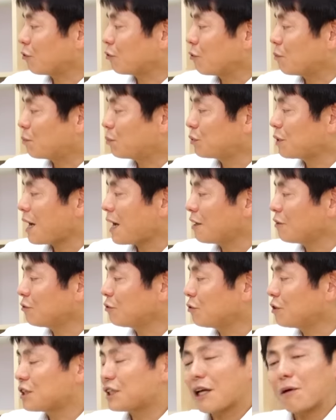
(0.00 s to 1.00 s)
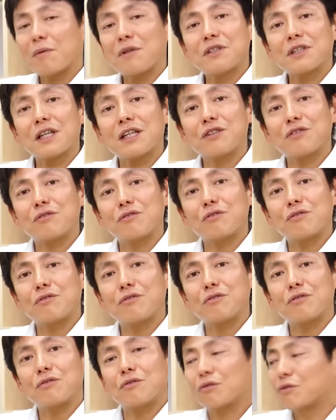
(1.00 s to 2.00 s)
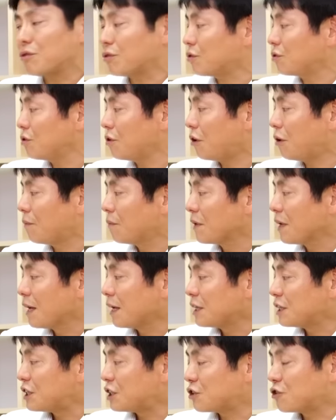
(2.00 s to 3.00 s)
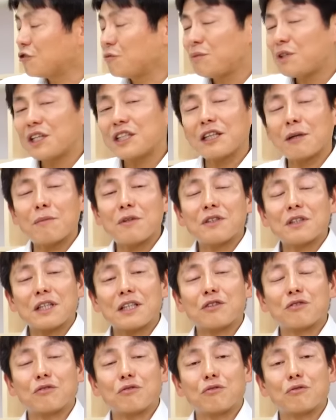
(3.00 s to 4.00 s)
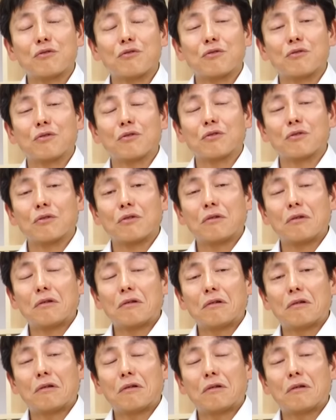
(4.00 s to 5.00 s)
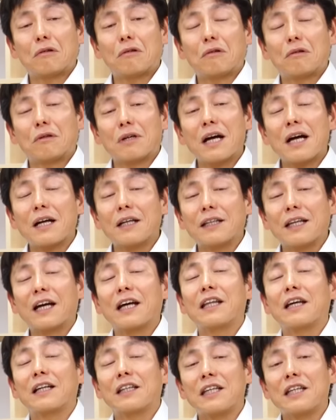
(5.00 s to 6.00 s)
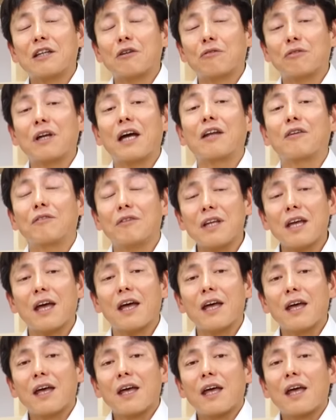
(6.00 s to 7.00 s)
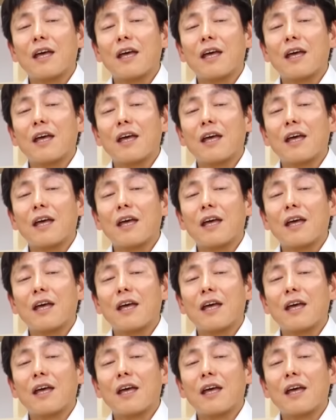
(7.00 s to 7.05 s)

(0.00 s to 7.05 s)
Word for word: このブランドで差別化するっていうことと仕組みで差別化するっていうことがなかなか出てこないので、